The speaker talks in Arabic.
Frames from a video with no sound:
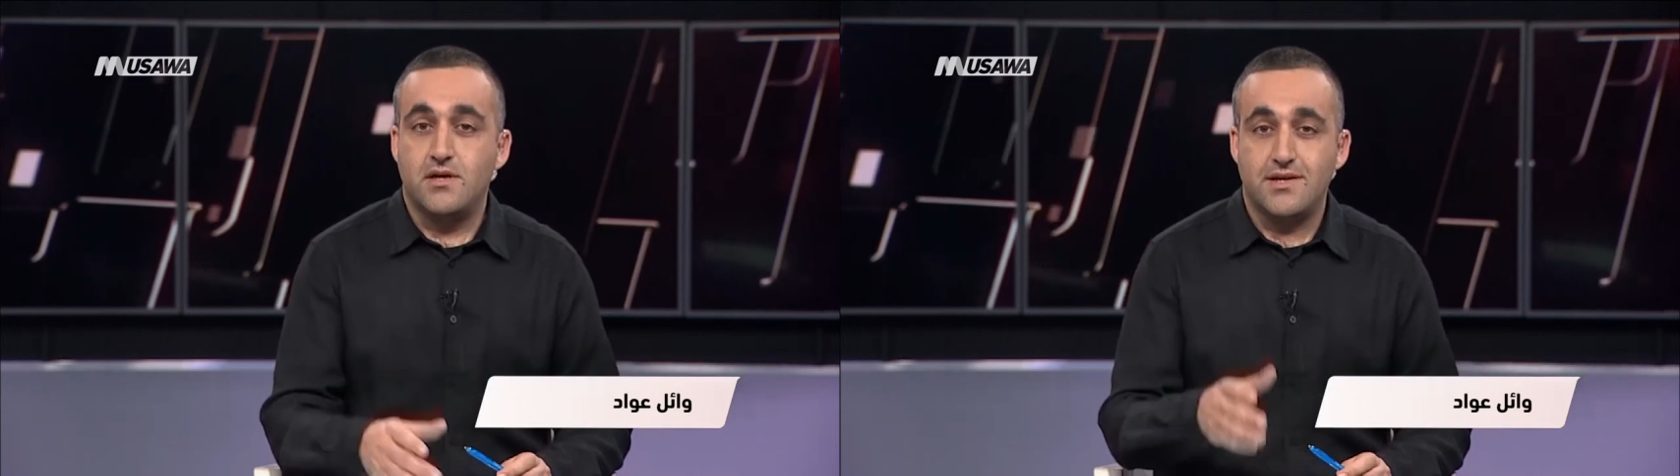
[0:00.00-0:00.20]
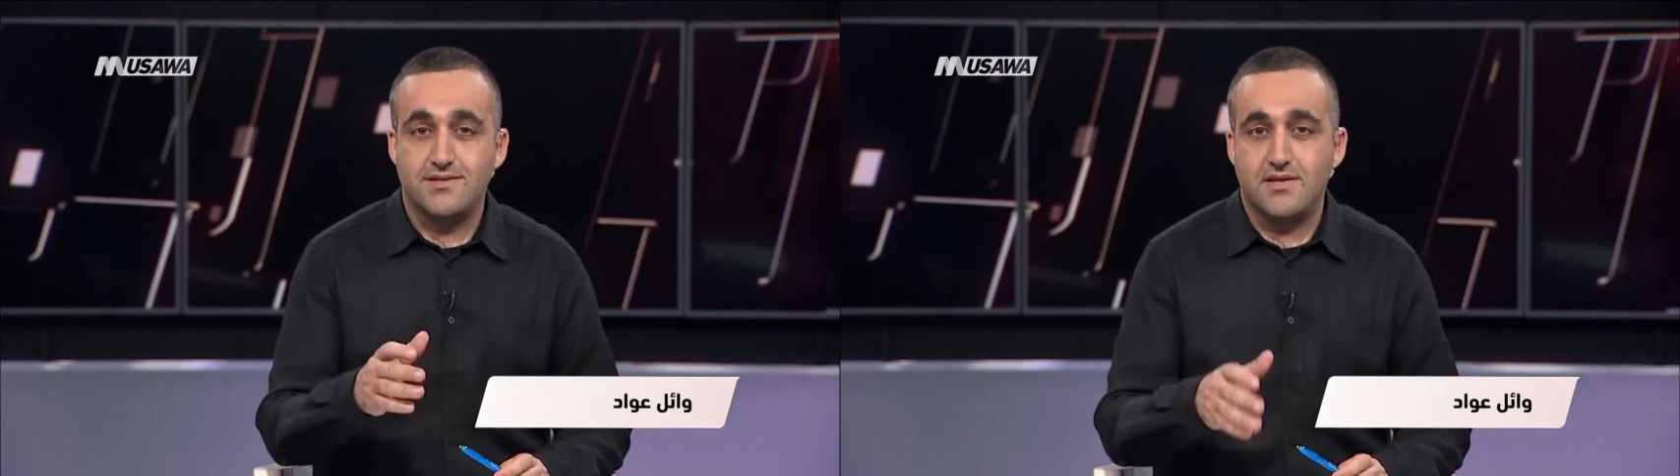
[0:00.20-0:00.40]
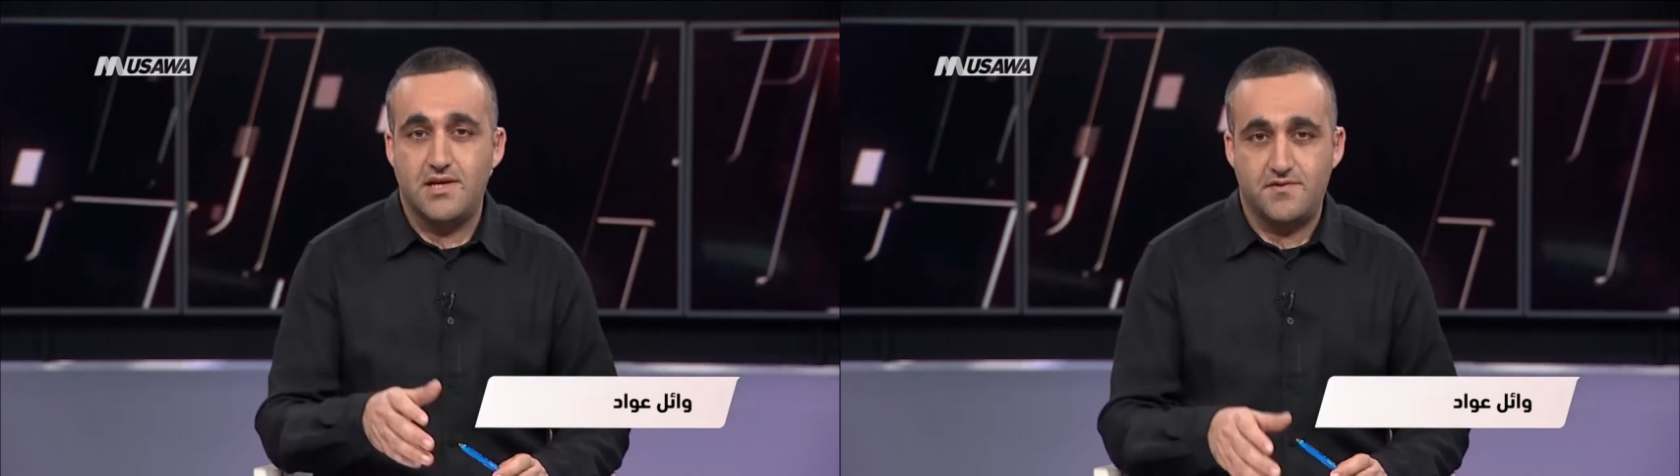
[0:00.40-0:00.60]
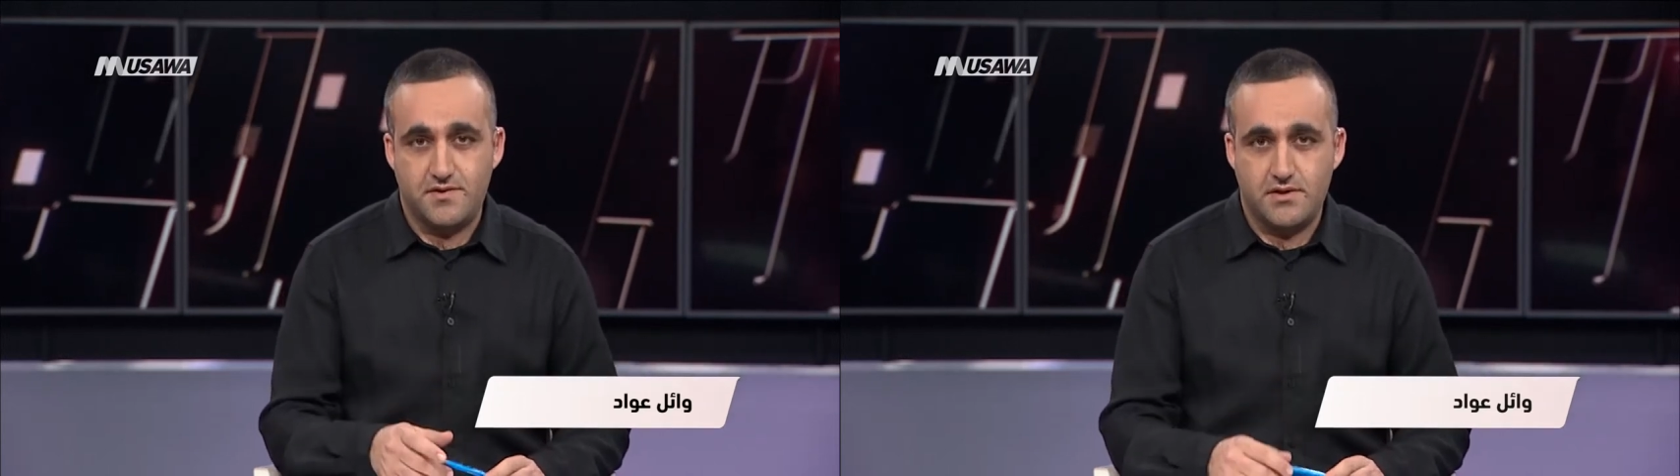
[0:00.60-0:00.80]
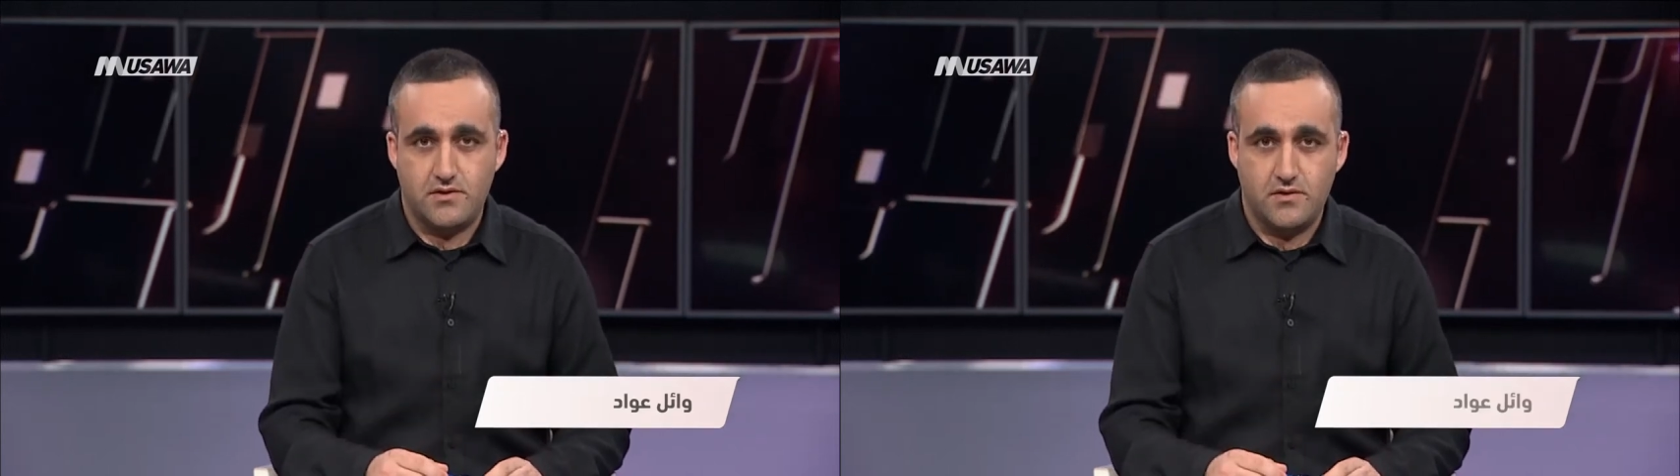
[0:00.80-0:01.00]

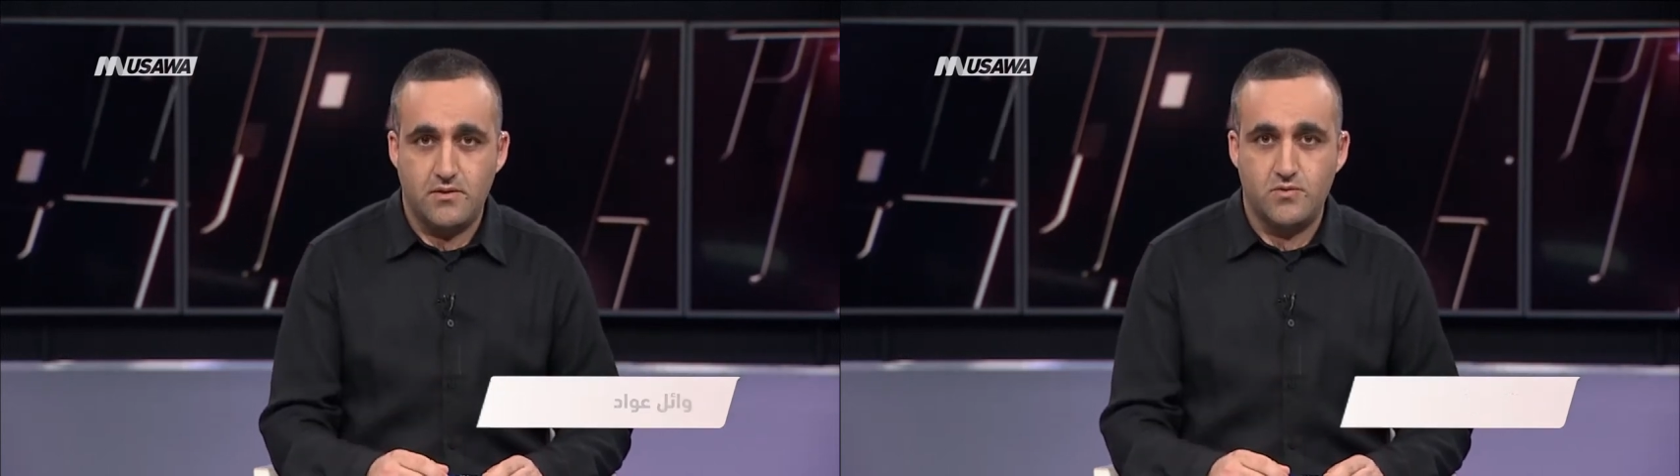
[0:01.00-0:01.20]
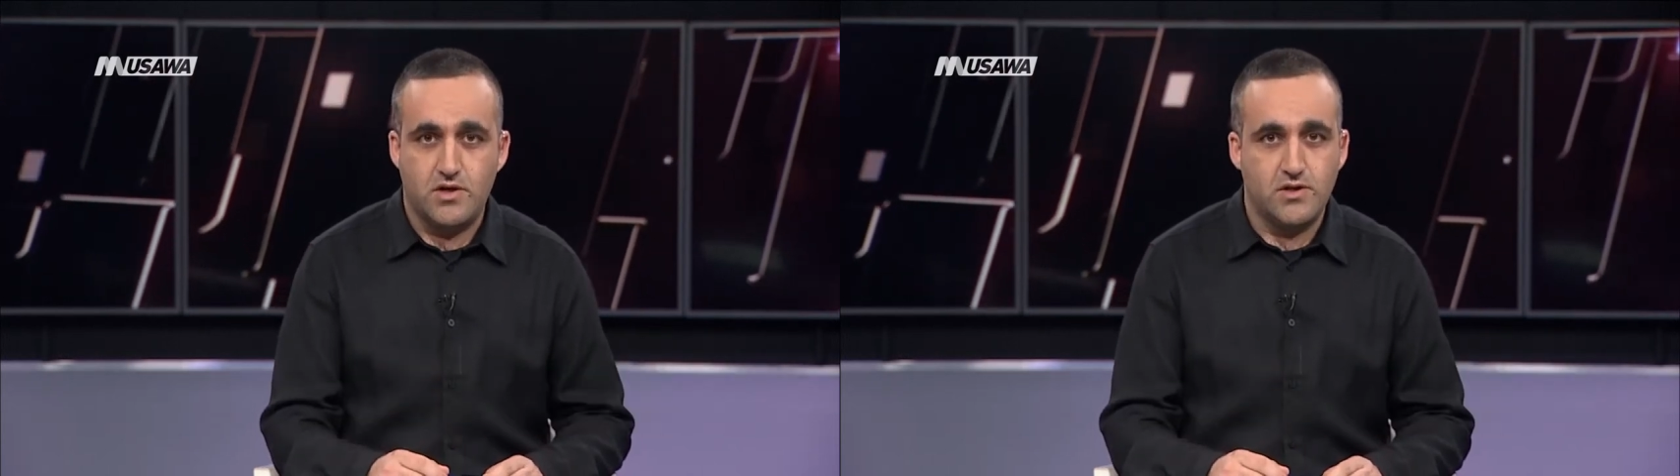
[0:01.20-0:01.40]
الصحافة ويبدو